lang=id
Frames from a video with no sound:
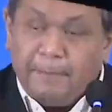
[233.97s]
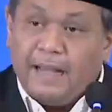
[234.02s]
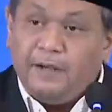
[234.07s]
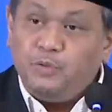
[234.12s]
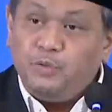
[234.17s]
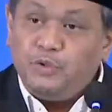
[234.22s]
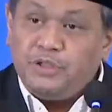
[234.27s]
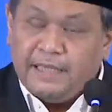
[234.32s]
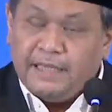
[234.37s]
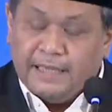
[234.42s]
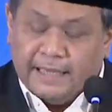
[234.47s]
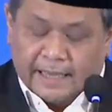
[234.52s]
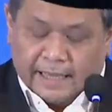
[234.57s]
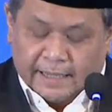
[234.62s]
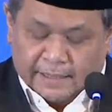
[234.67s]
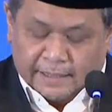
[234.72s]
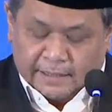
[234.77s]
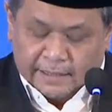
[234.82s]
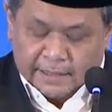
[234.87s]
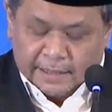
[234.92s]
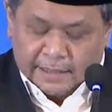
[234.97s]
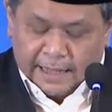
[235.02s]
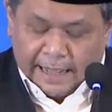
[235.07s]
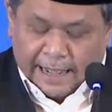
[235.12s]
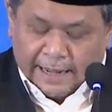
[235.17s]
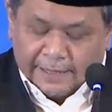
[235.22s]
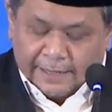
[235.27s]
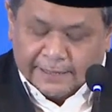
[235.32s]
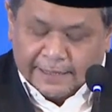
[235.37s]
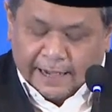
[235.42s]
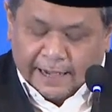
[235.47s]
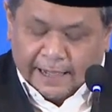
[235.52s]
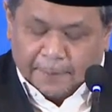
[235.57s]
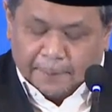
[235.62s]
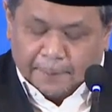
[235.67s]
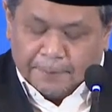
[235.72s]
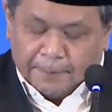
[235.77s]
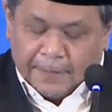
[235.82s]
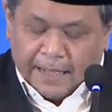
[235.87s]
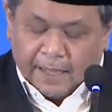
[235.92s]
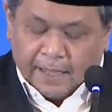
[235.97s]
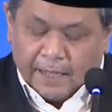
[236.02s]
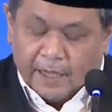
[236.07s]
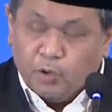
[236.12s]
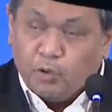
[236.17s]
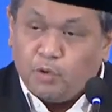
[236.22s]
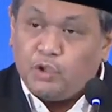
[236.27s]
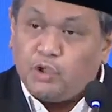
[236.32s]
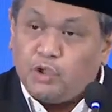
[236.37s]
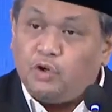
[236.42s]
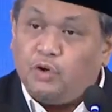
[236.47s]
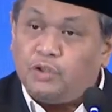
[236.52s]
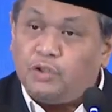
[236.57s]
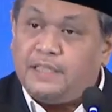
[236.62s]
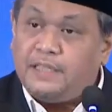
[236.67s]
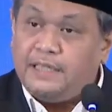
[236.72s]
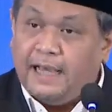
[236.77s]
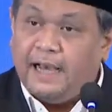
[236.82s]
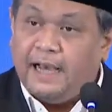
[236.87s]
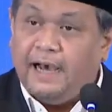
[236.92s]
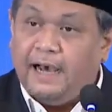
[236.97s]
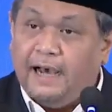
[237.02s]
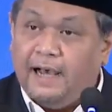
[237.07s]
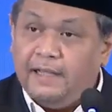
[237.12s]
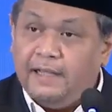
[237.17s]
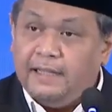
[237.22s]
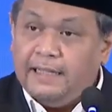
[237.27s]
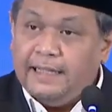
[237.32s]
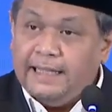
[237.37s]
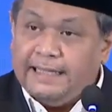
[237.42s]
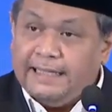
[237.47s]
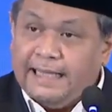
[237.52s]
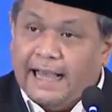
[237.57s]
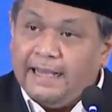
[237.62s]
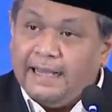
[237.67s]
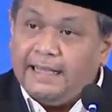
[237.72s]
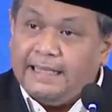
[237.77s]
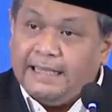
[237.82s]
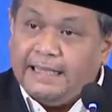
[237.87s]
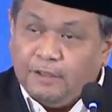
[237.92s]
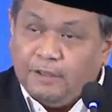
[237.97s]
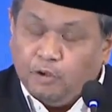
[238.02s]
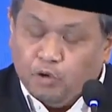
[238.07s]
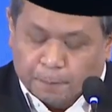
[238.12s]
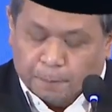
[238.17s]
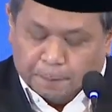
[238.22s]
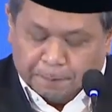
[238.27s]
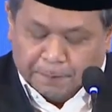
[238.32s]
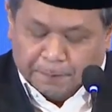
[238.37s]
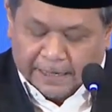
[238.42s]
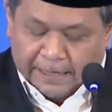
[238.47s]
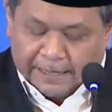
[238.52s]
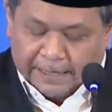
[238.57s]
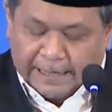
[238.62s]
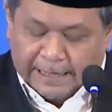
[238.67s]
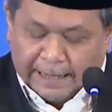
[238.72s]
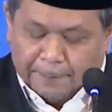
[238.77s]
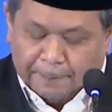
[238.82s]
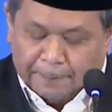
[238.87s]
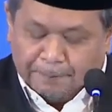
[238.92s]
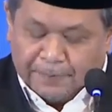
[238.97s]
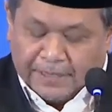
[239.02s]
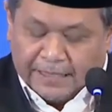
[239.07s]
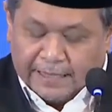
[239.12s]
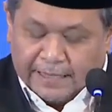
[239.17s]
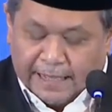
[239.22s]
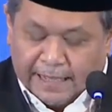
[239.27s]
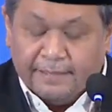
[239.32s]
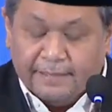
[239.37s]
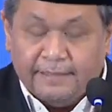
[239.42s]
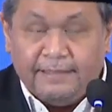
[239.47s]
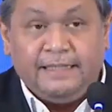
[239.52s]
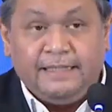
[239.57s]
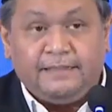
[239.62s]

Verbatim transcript: manusia adalah makhluk sosial yang hidup berdampingan di